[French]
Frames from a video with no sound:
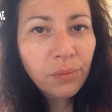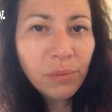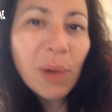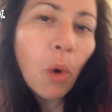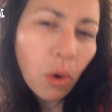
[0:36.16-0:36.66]

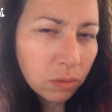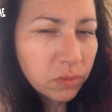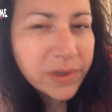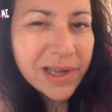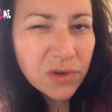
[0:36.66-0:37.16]
Mais bon,
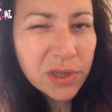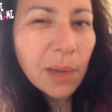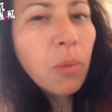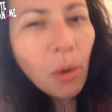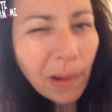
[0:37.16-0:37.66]
ça se
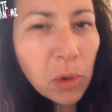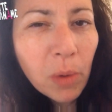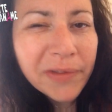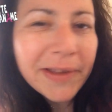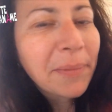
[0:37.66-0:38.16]
serait
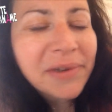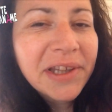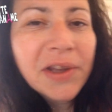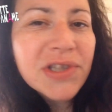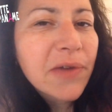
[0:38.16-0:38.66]
probablement
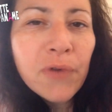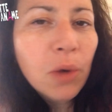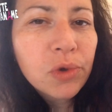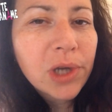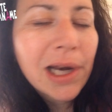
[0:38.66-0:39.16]
terminé dans un
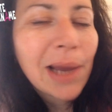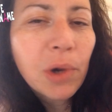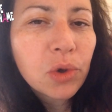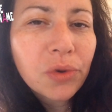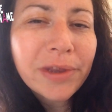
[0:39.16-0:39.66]
Formule 1 de la
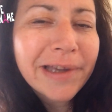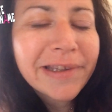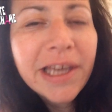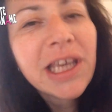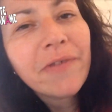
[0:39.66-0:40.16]
banlieue de
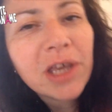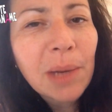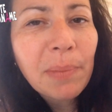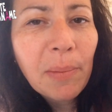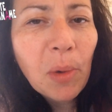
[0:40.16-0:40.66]
Dunkerque avec
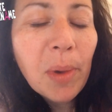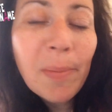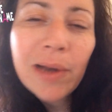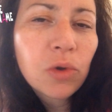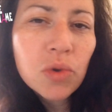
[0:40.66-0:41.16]
un paiement
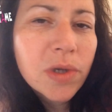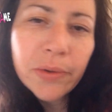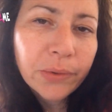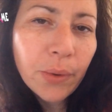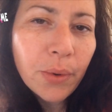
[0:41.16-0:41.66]
PayPal de
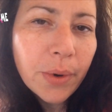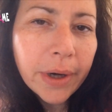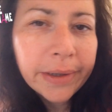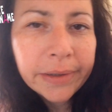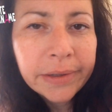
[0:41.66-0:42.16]
60 euros, quoi.